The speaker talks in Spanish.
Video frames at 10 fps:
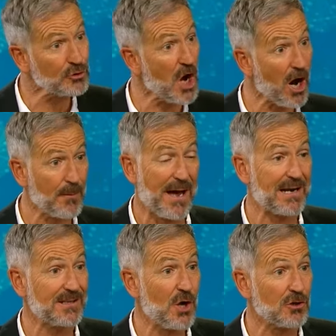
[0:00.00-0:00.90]
lo
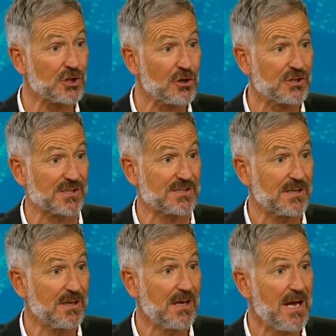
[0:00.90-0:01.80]
decimos en las
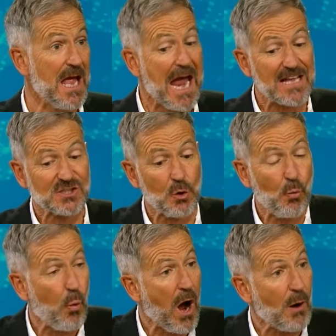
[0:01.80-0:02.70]
iglesias. Y nos
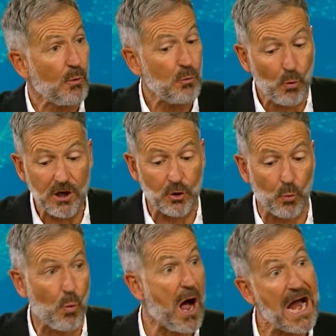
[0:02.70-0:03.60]
preguntamos por
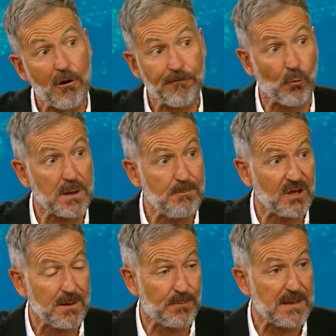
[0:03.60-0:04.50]
qué 40
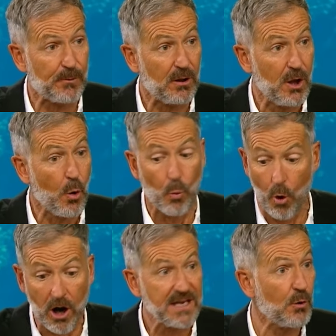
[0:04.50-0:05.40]
millones de
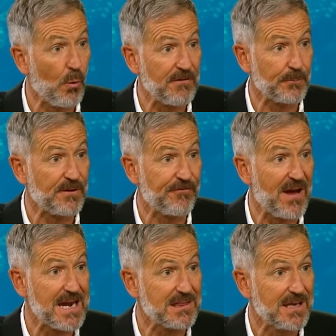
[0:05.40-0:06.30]
personas se alejan de
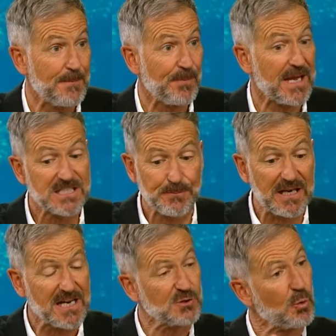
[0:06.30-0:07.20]
la fe. Y
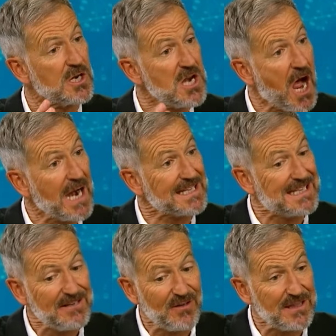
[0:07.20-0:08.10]
es porque no
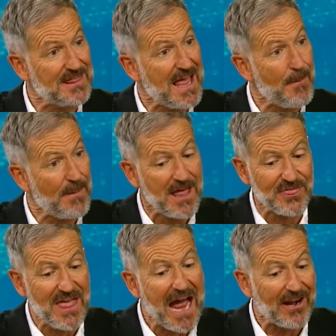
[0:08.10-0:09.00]
les brindamos
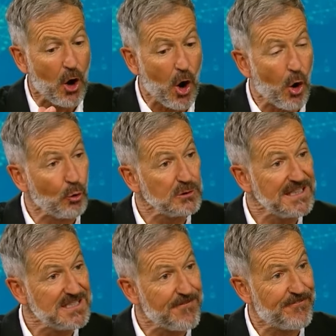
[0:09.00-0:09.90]
la santa